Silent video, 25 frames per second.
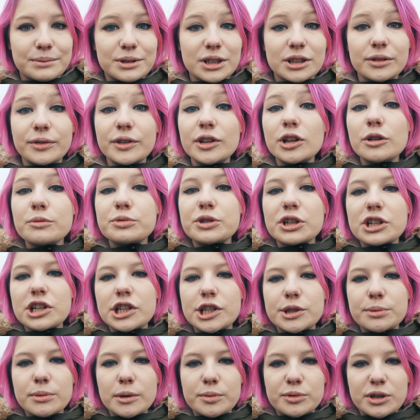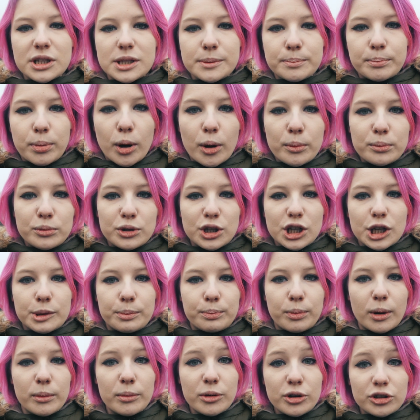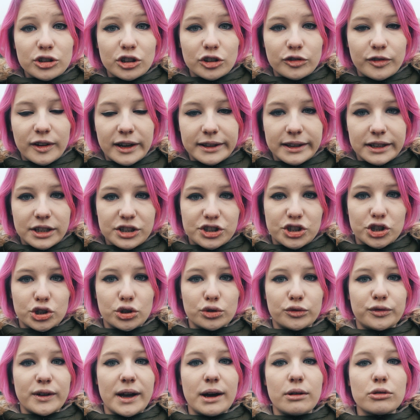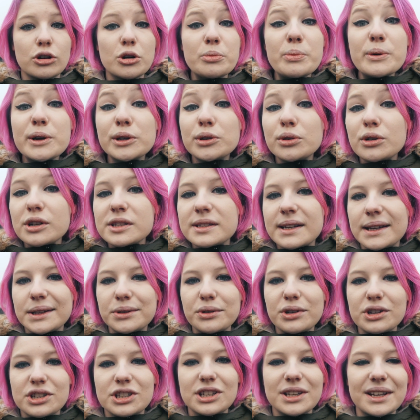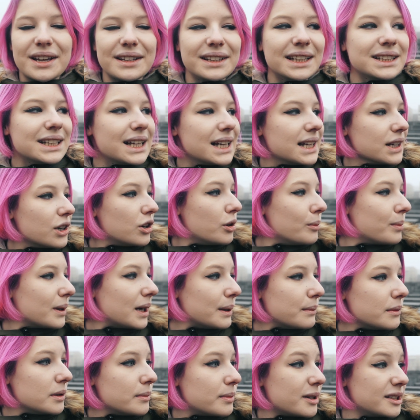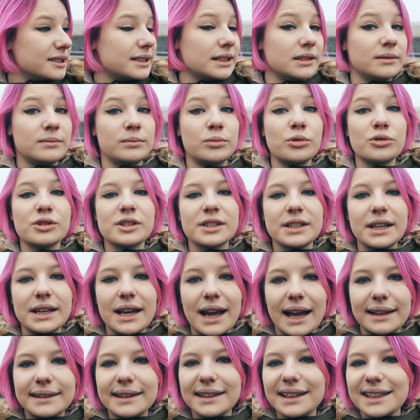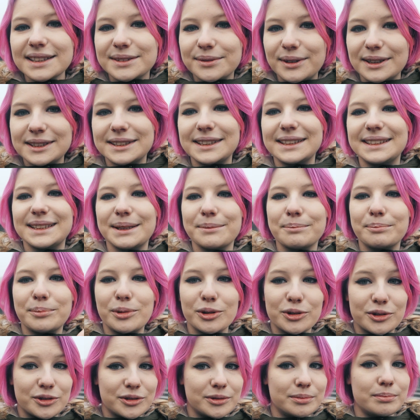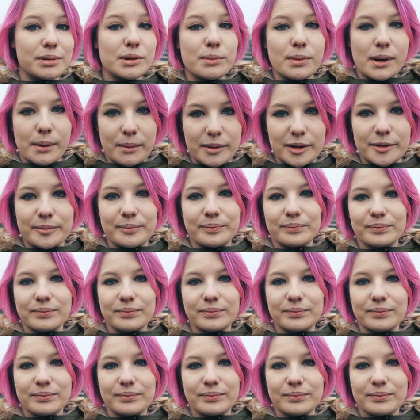Przed chwilą przeszliśmy przez pomnik pomordowanych Żydów Europy, który znajduje się niedaleko bramy brandenburskiej, a teraz właśnie idziemy pod, pod bramę.